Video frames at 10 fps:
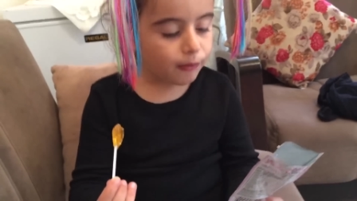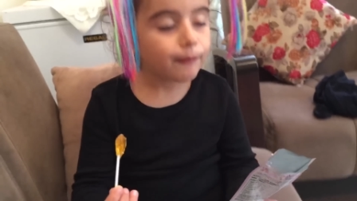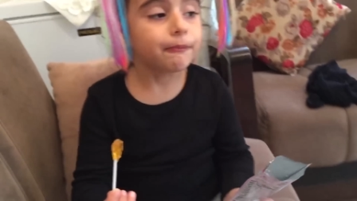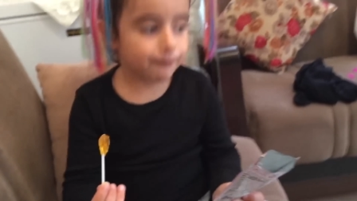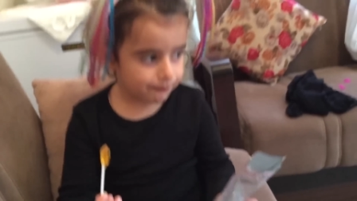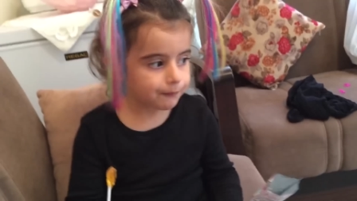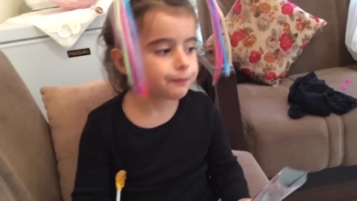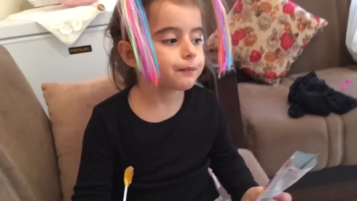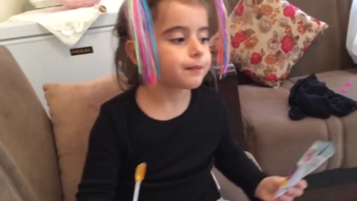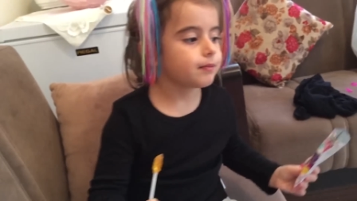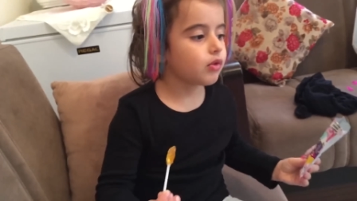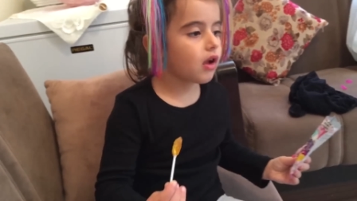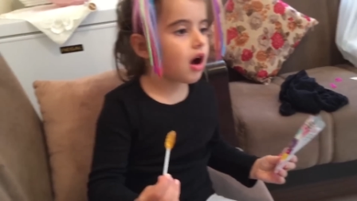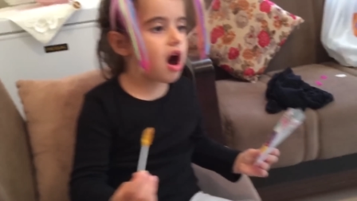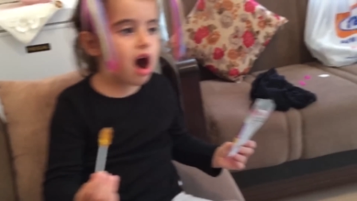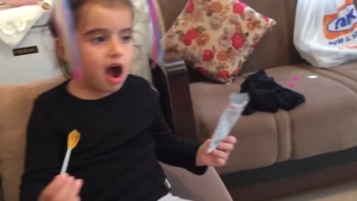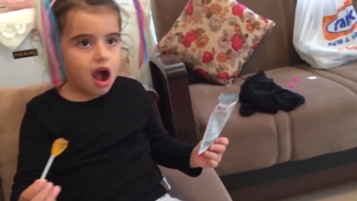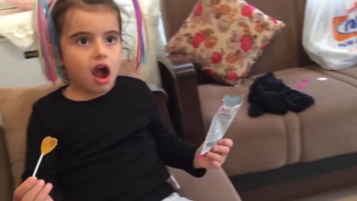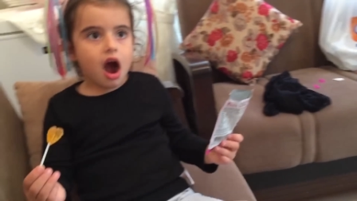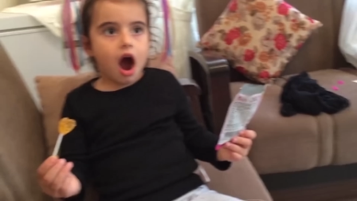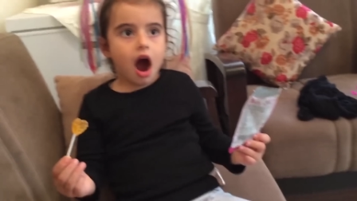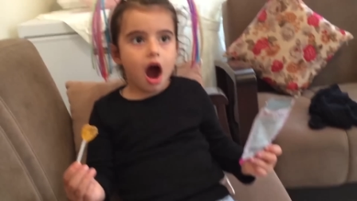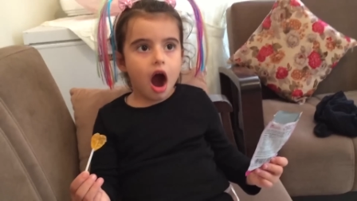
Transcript: Hatırlıyor musun onları? O da çok güzeldi.